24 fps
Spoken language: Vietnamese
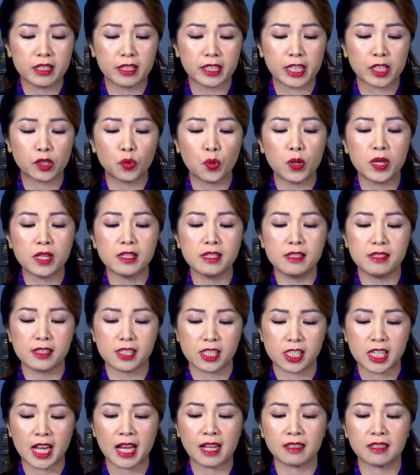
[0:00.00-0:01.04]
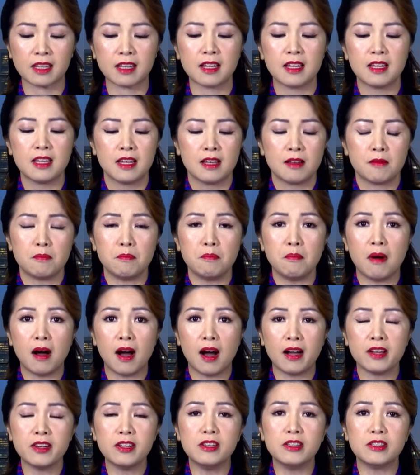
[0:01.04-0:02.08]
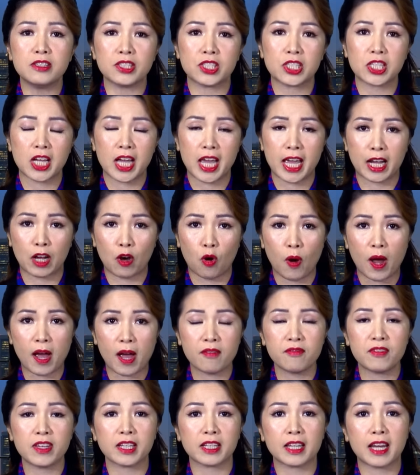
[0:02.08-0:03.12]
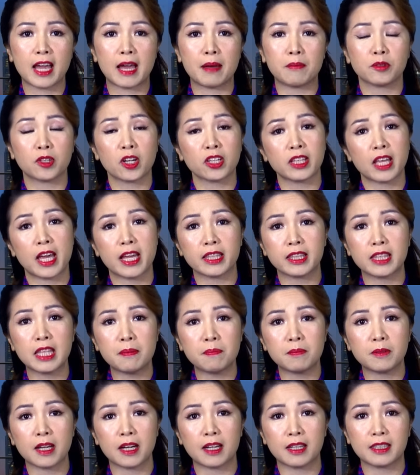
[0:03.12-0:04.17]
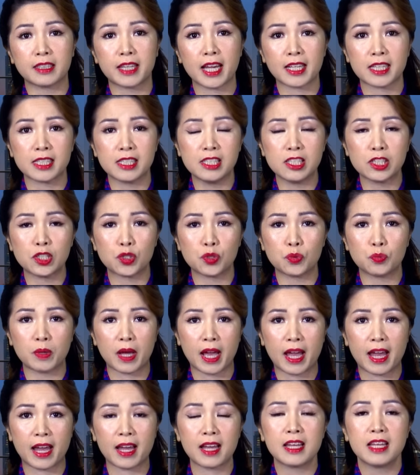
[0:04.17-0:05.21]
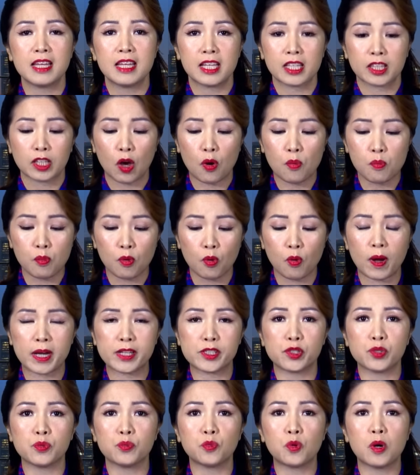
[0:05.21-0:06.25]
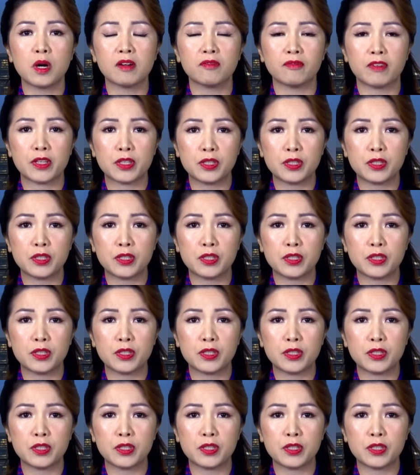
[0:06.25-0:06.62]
những cái tuyến đường sắt đó, mở đường cho hàng hóa Việt Nam có thể tiếp cận các nước Trung Á thông qua Trung Quốc và